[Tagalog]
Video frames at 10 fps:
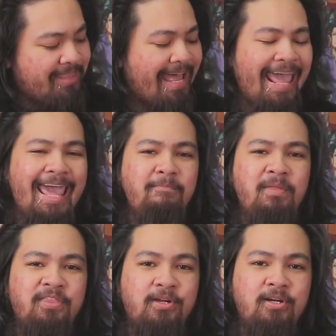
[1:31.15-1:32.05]
the
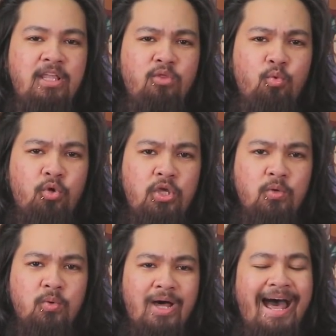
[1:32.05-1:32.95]

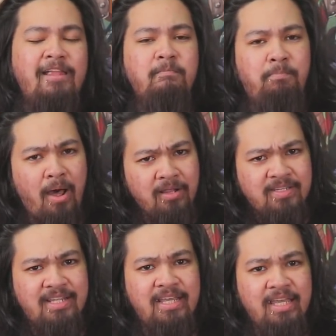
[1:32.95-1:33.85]
M32Q
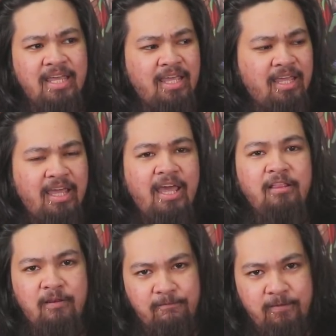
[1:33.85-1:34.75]
unboxing
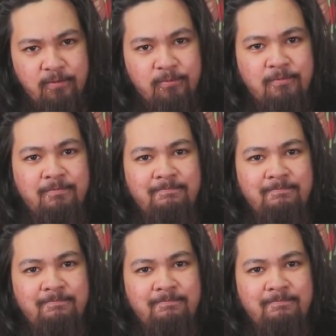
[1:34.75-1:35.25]
and review.